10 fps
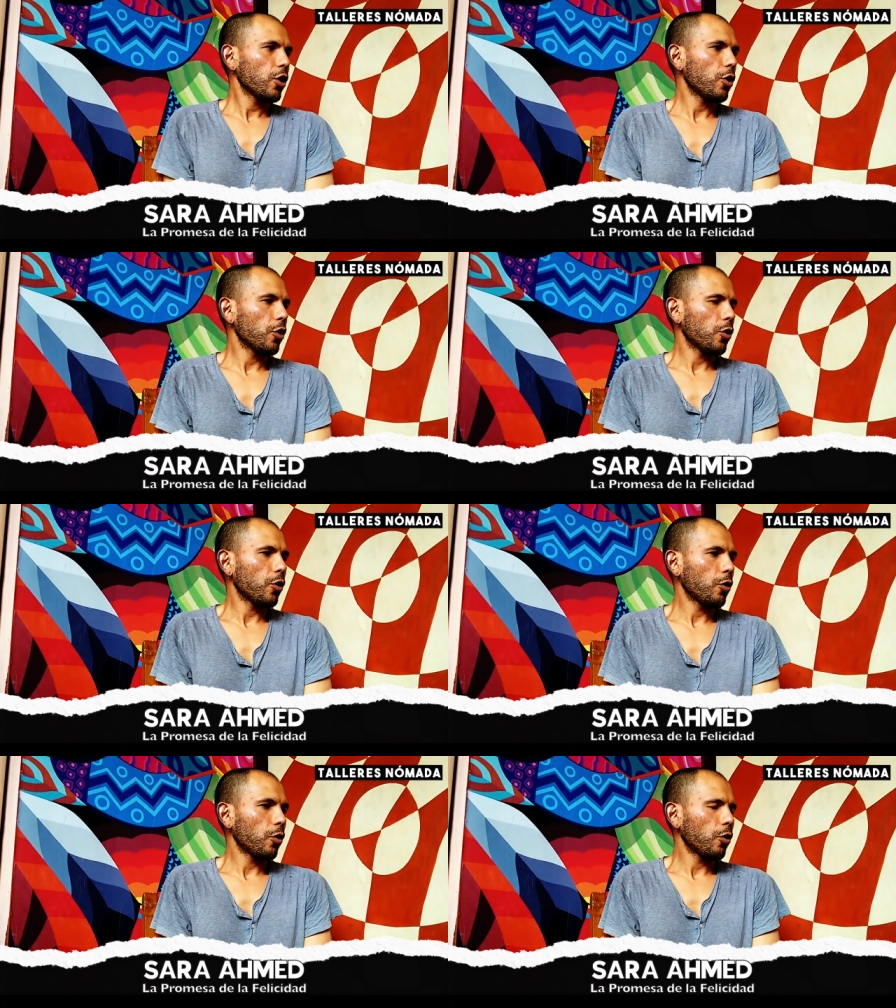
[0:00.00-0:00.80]
o,
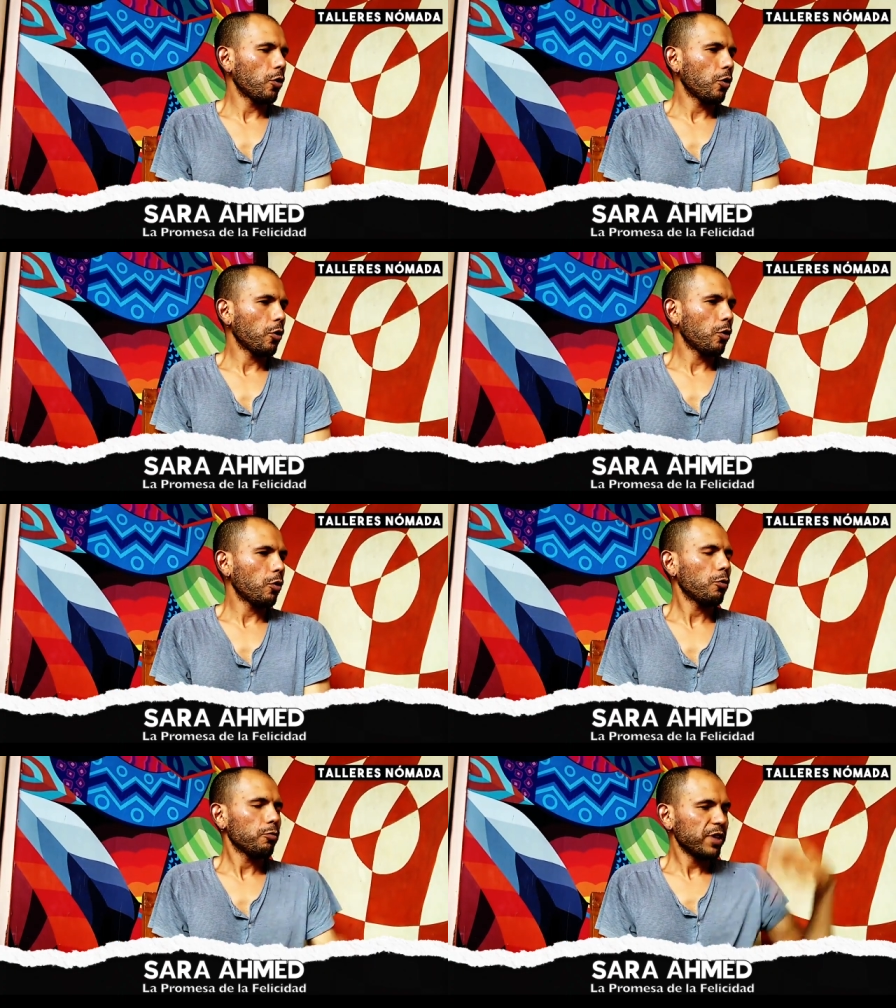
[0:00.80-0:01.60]

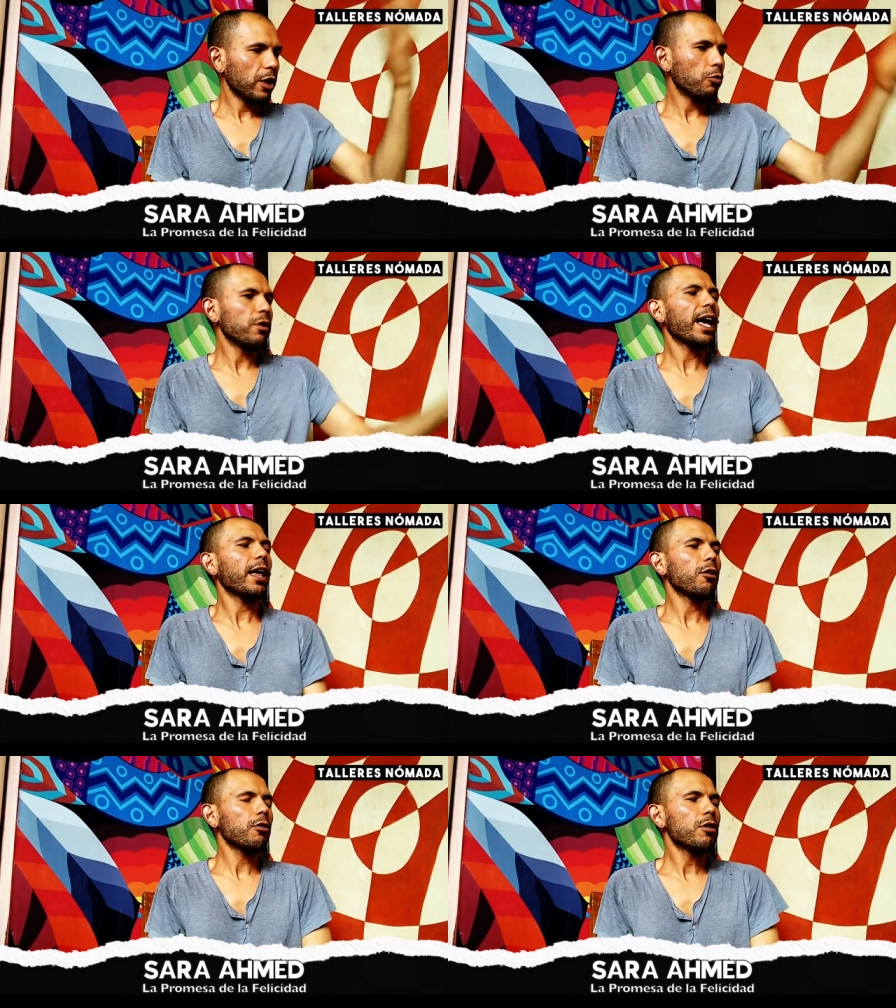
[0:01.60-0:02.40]
o, o
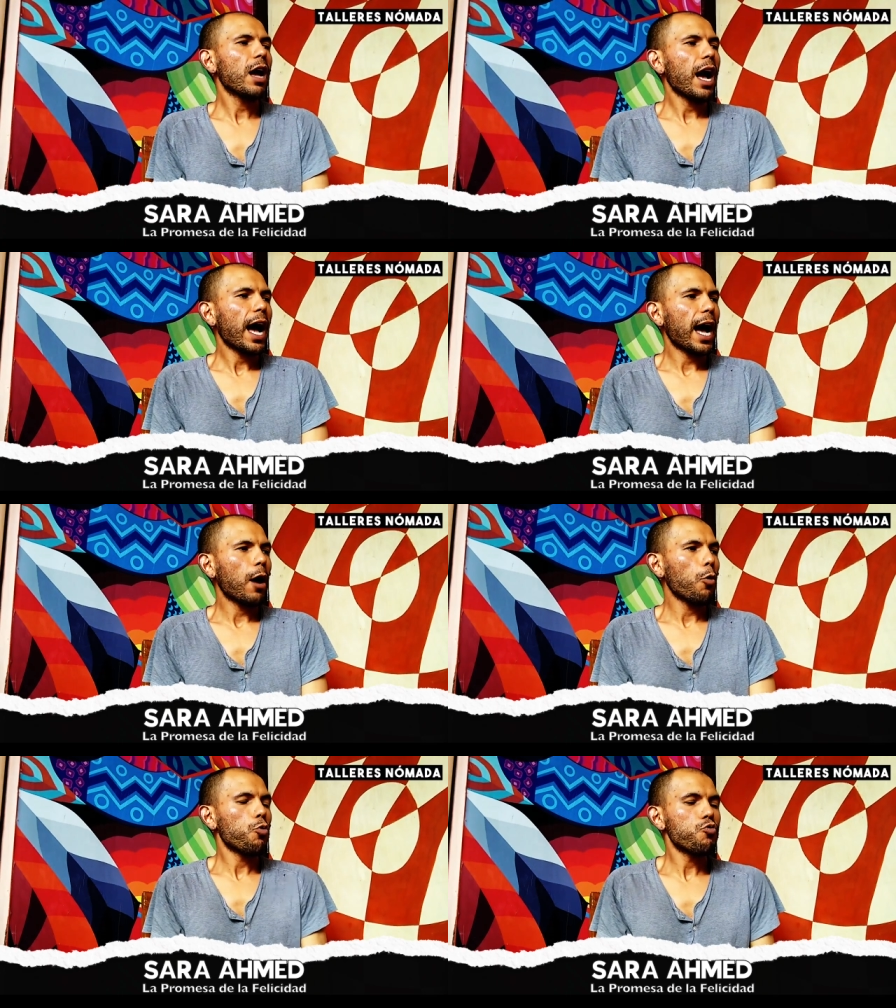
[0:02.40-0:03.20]
vinculado
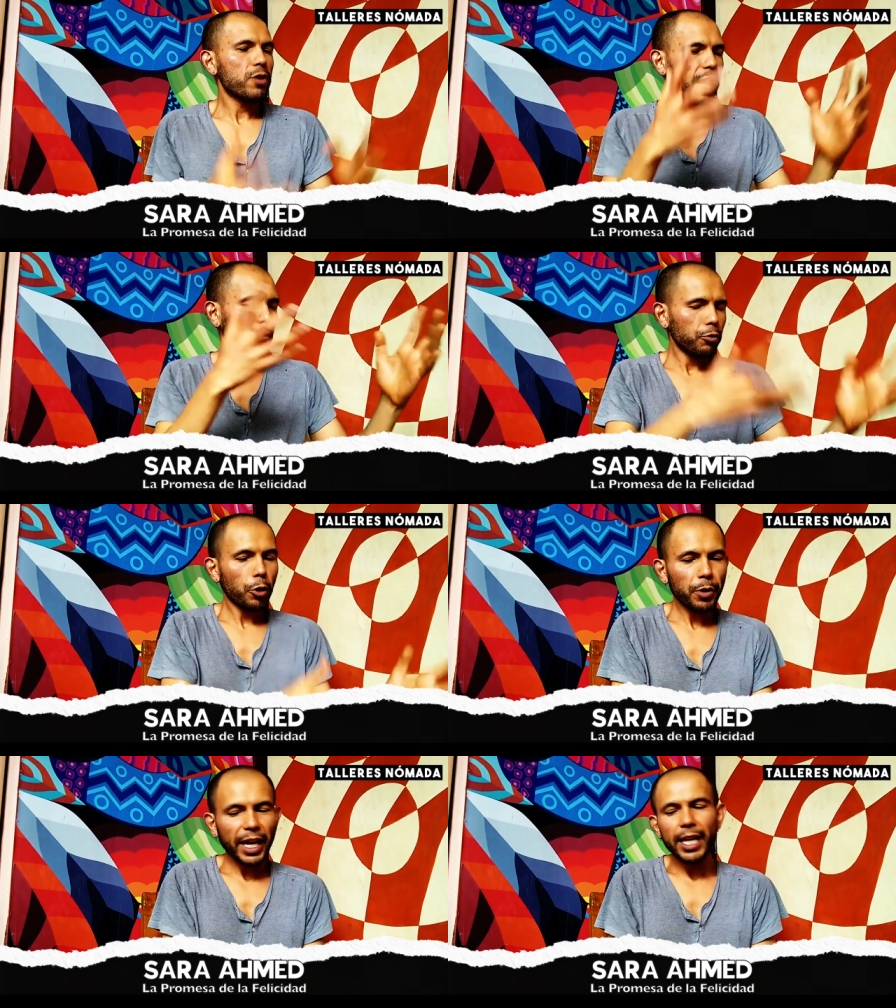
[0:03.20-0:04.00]
a un,
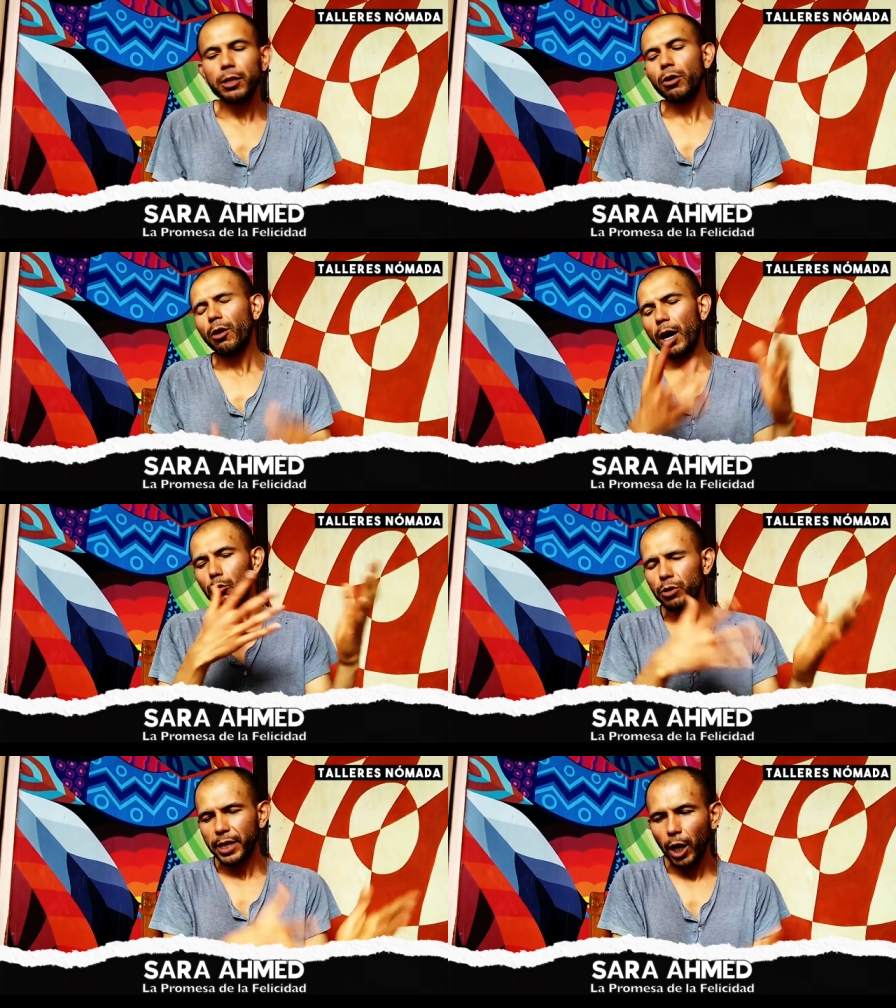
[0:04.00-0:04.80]
objeto, a
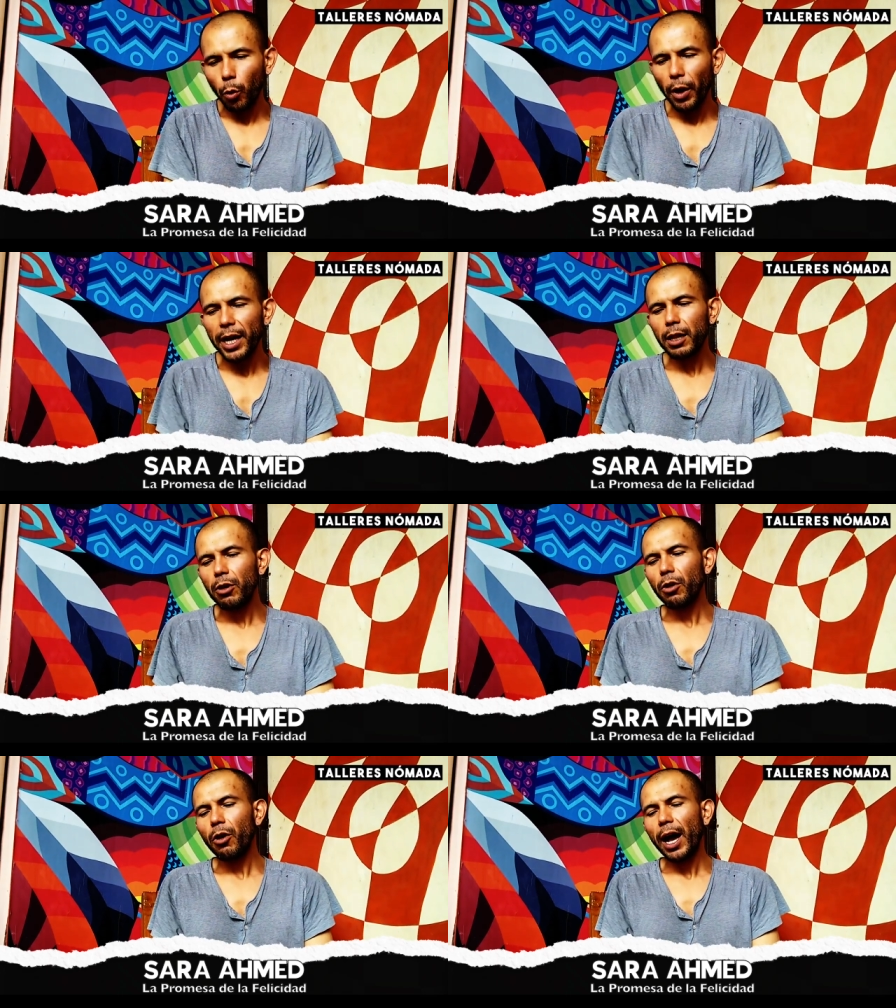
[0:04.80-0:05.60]
un
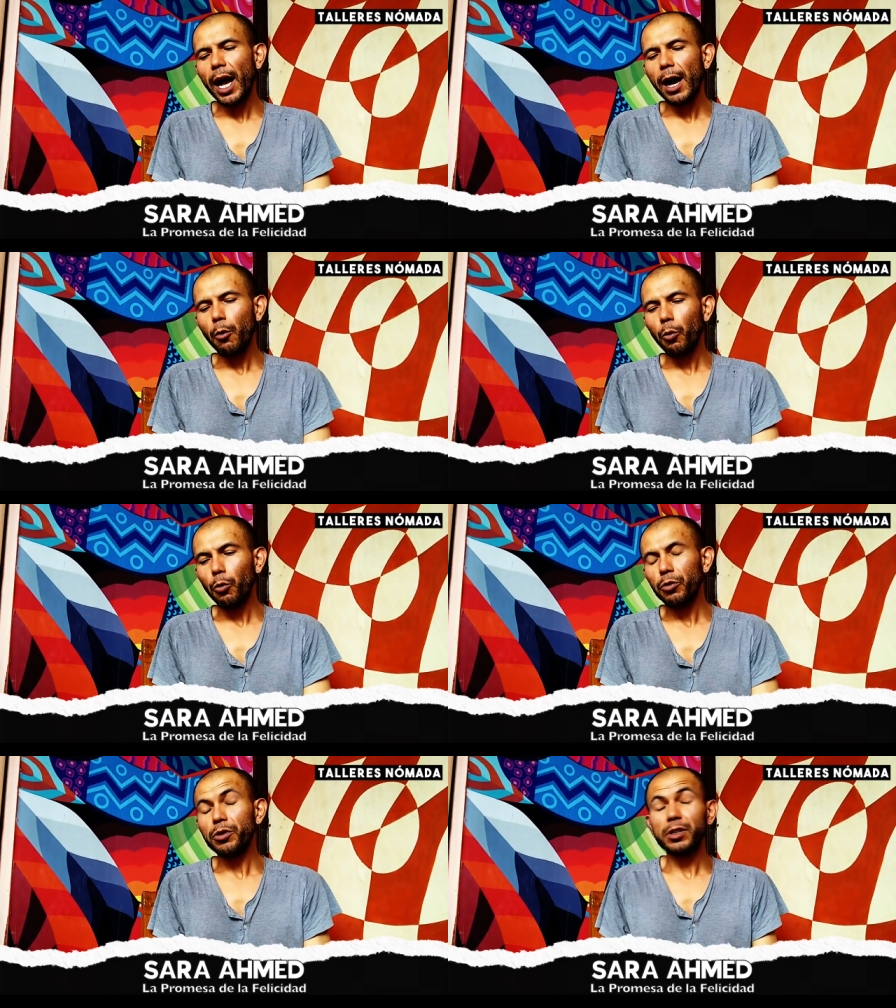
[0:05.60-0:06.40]
recuerdo, a
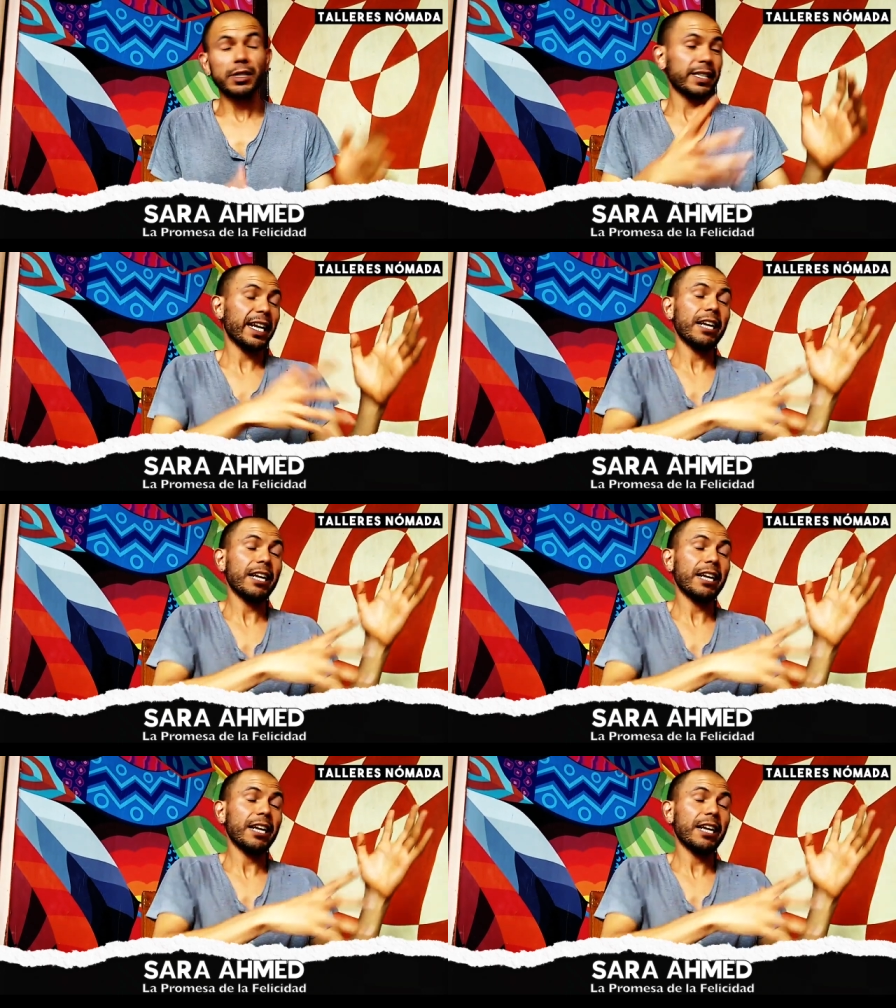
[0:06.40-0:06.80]
un,